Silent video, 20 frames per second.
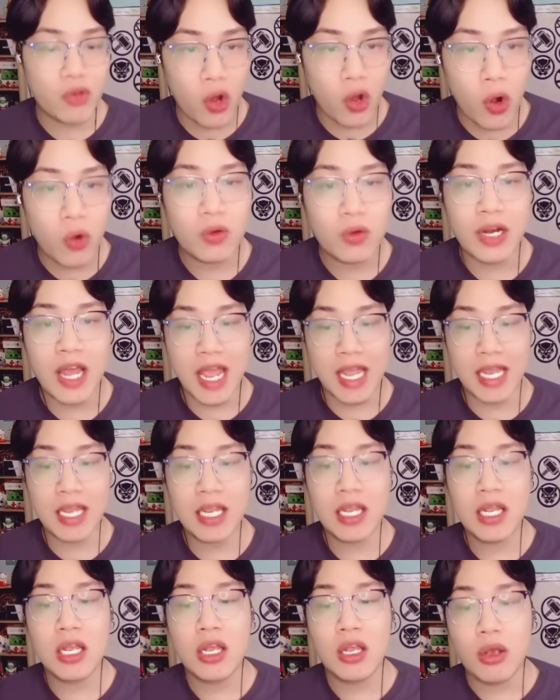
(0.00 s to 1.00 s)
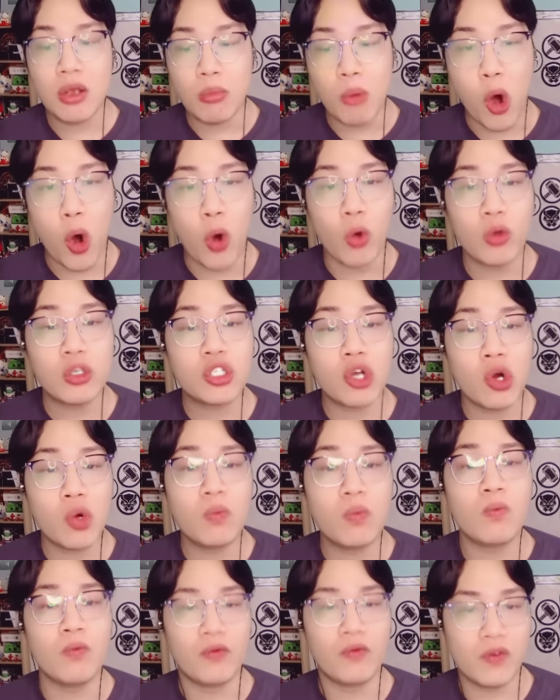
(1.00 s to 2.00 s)
vô để bổ
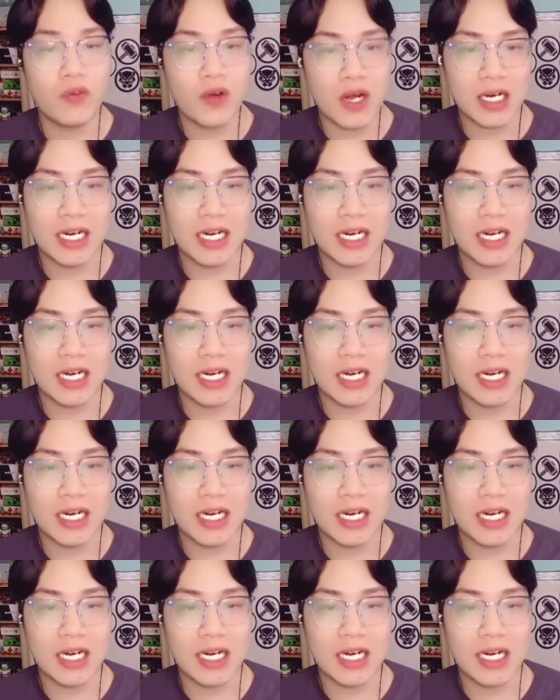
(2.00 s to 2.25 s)
sung vật